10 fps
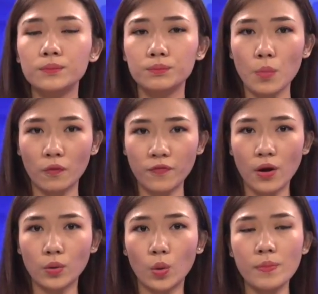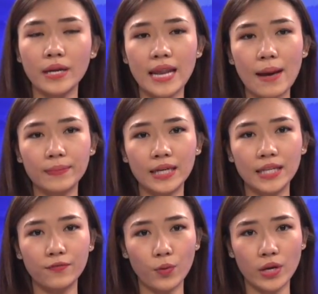Một phần của miền Nam
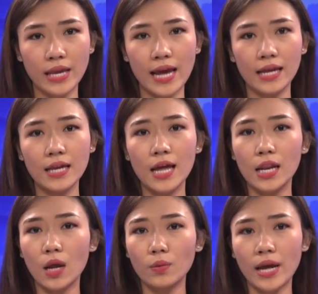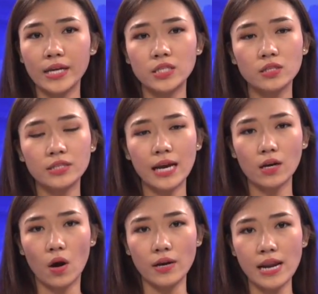California lâu nay chưa ra
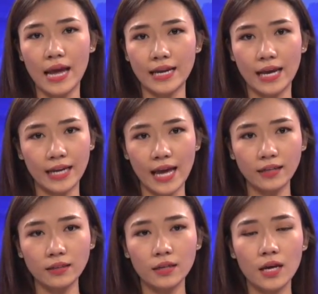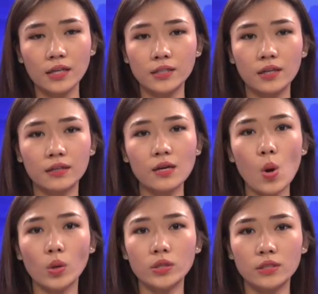khỏi nạn hạn hán, nhưng các
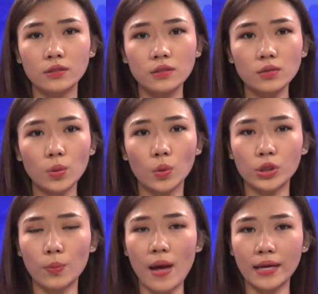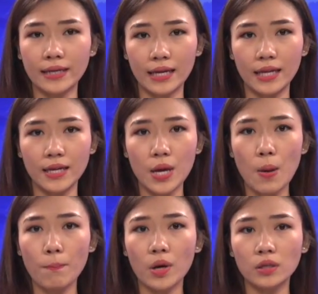hồ chứa nước của tiểu bang Cali,
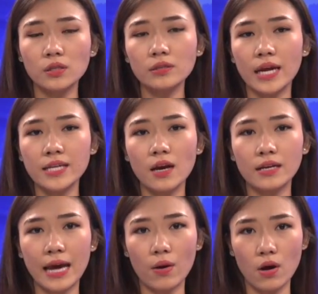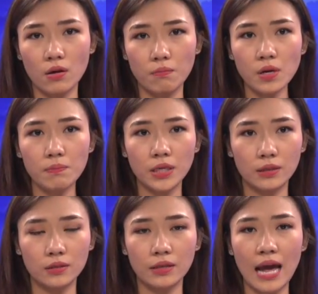mực nước đã dâng cao hơn mức bình
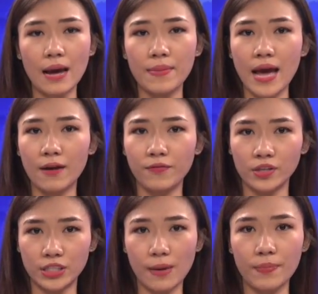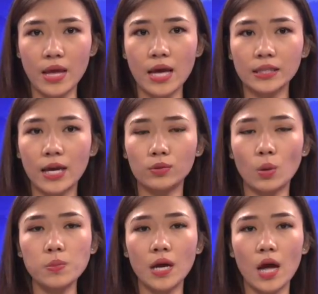thường 22% theo
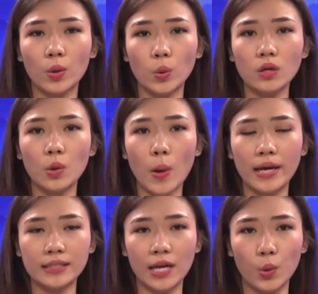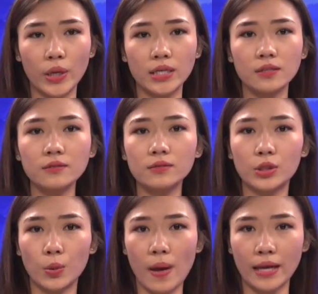thống kê của cơ quan tài nguyên nước tiểu bang